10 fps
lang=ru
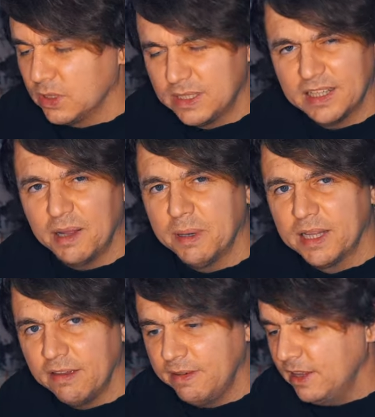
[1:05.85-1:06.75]
То есть это
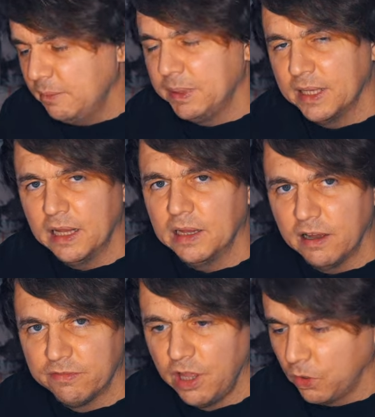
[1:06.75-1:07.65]
обыкновенный пенал
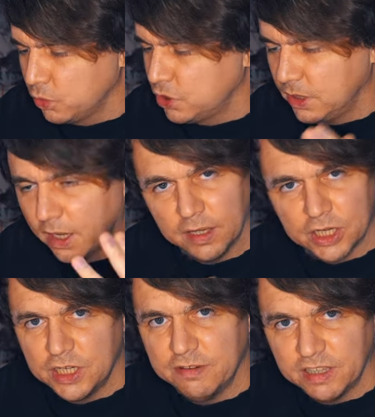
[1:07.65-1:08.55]
для авторучек,
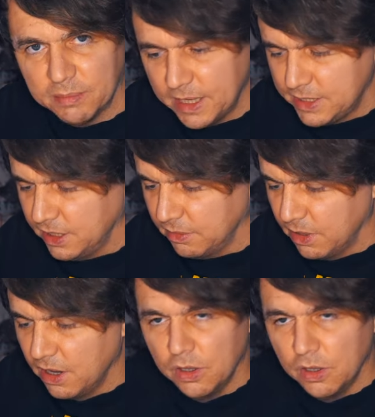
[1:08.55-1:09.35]
карандашей, фломастером,